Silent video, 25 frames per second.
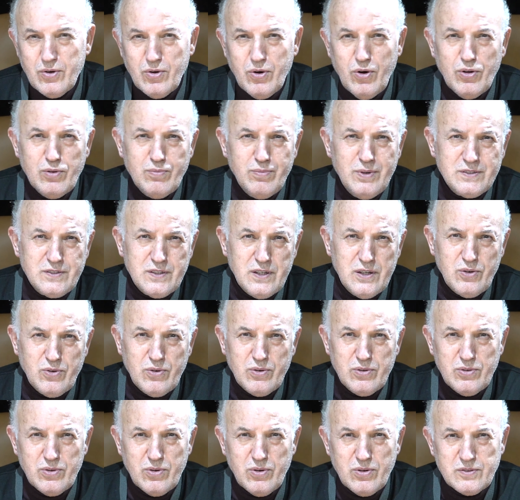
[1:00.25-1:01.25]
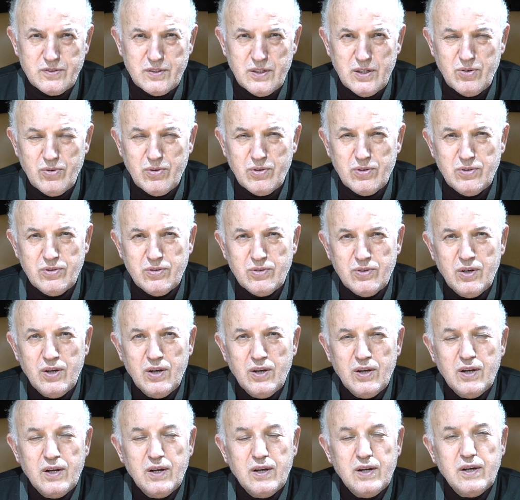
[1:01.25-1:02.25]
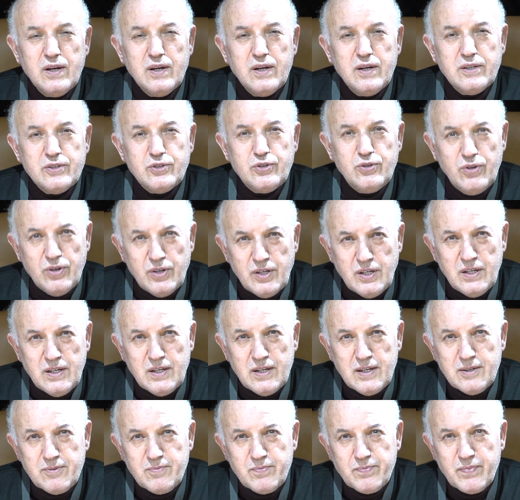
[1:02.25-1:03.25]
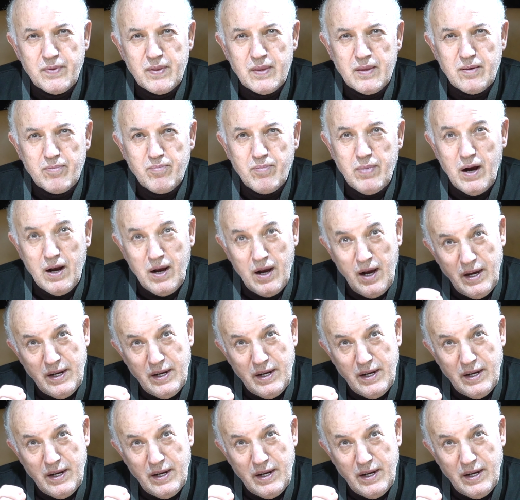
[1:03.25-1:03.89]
Olmasa ne olur, olsa ne olur? Diyor ki, bak